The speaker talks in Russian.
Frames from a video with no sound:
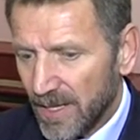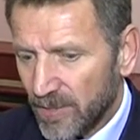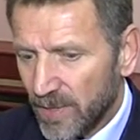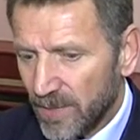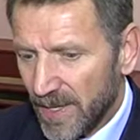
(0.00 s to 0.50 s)

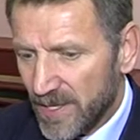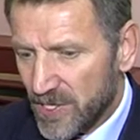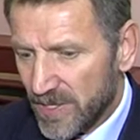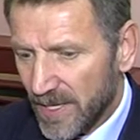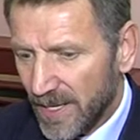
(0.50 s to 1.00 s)
которые
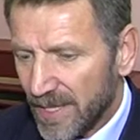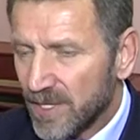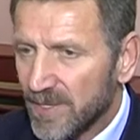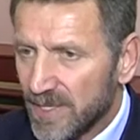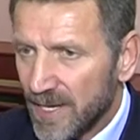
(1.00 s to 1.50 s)
фактически
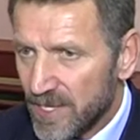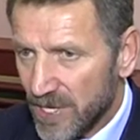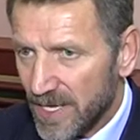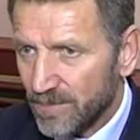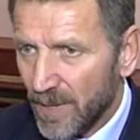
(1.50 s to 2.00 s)
отхватили
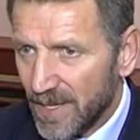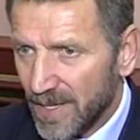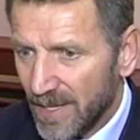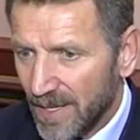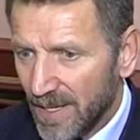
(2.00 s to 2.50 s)
часть
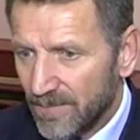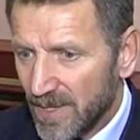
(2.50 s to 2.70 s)
парка